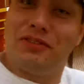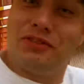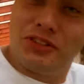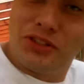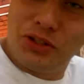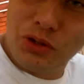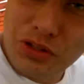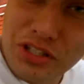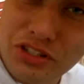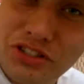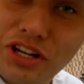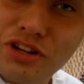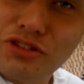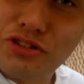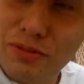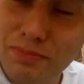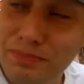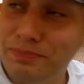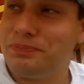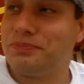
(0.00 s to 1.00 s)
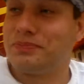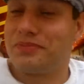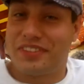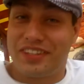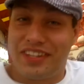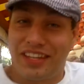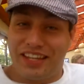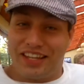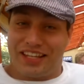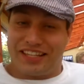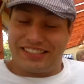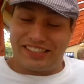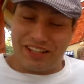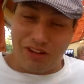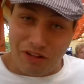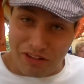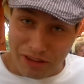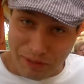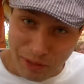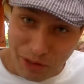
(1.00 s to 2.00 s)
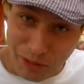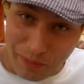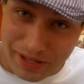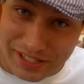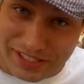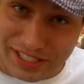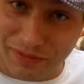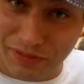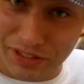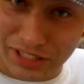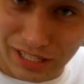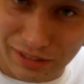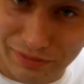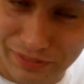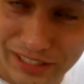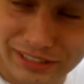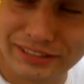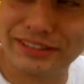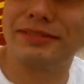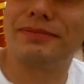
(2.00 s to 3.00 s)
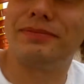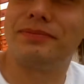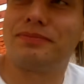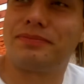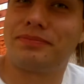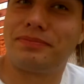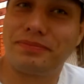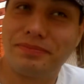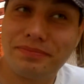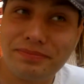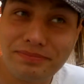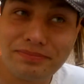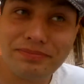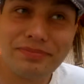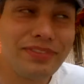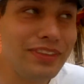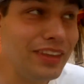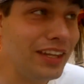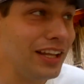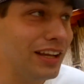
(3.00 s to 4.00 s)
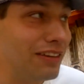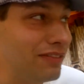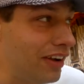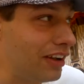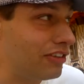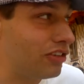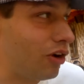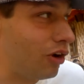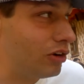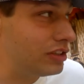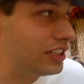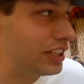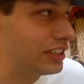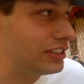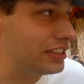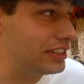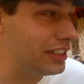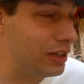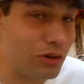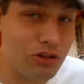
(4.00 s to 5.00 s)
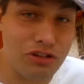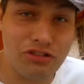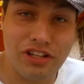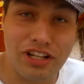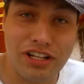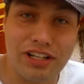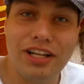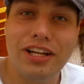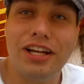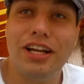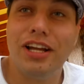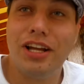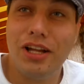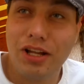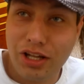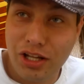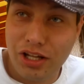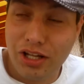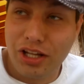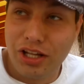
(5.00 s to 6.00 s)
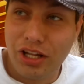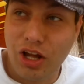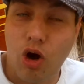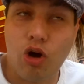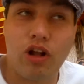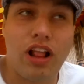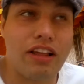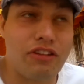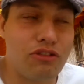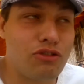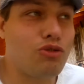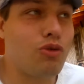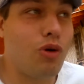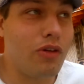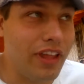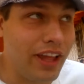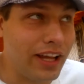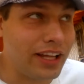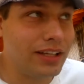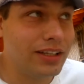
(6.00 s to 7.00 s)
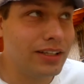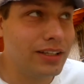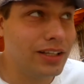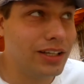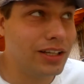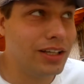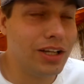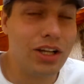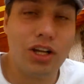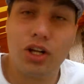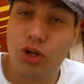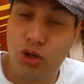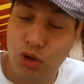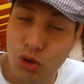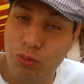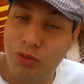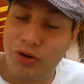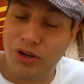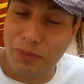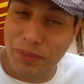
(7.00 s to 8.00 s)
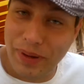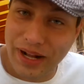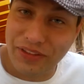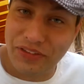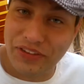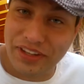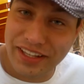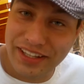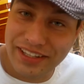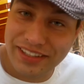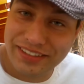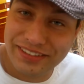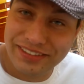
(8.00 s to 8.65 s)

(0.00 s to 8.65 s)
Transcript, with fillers: W dniu dzisiejszym z tego samego miejsca witam Was, Wasz ojciec i założyciel oraz członek klubu i partii